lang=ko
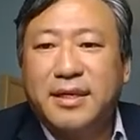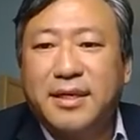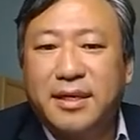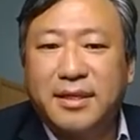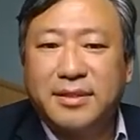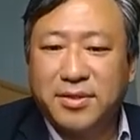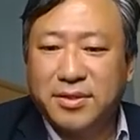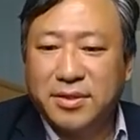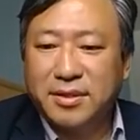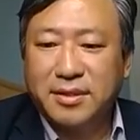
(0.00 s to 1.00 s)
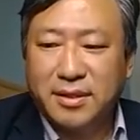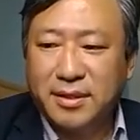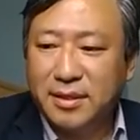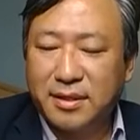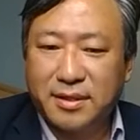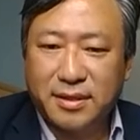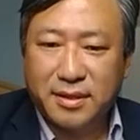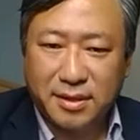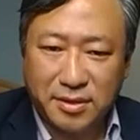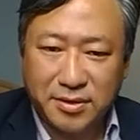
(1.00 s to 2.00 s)
아, 저는 어,
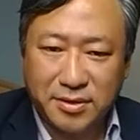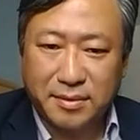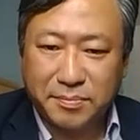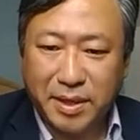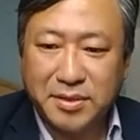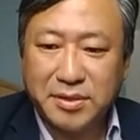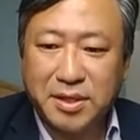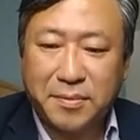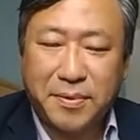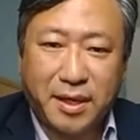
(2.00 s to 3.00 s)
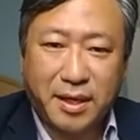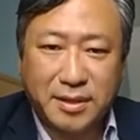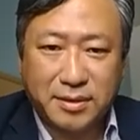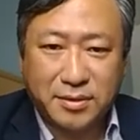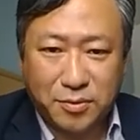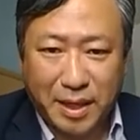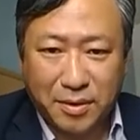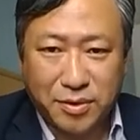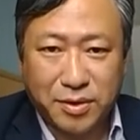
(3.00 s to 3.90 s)
현재 벤처 창업 학회장도 맡고